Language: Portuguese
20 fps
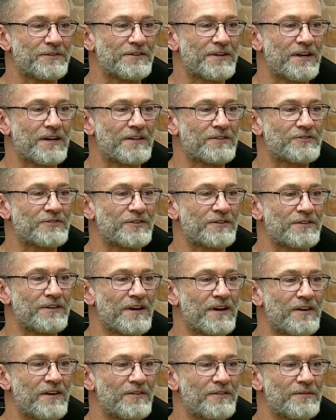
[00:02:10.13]

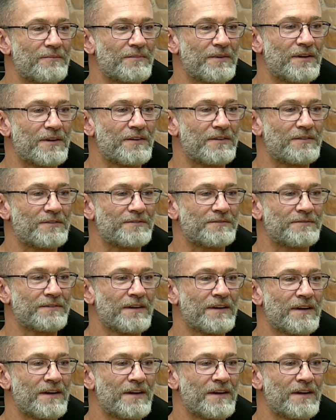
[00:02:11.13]
internacional, irmão,